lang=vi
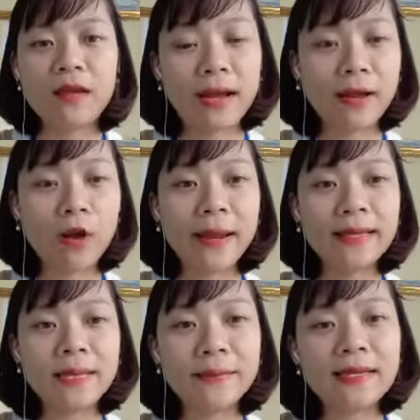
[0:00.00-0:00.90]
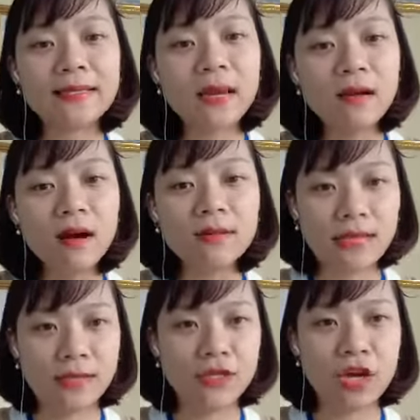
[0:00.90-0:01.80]
Và ngày hôm nay thì mình sẽ hướng
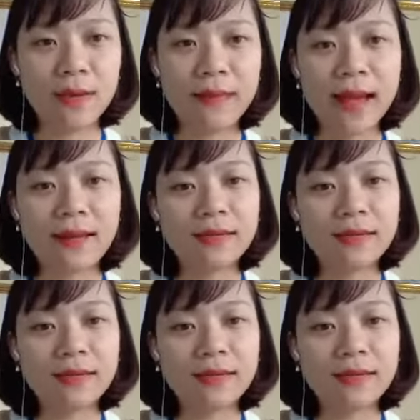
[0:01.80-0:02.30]
dẫn cho các bạn